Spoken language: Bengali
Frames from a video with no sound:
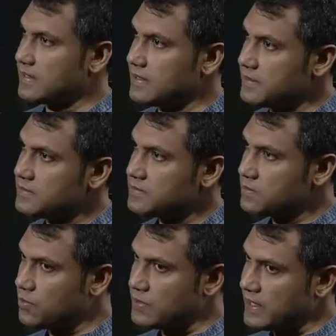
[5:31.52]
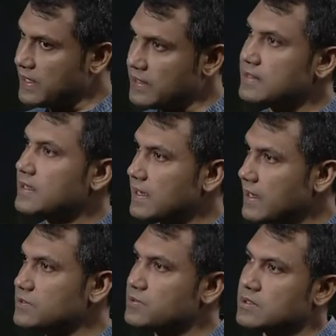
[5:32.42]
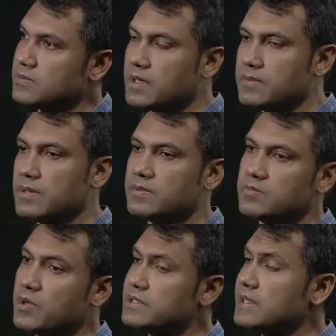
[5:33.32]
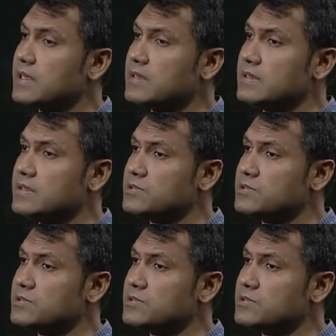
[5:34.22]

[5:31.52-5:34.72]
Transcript: থাকে কোন এরিয়াতে তারা কাজ করতে পারবে এবং পলিটিক্যাল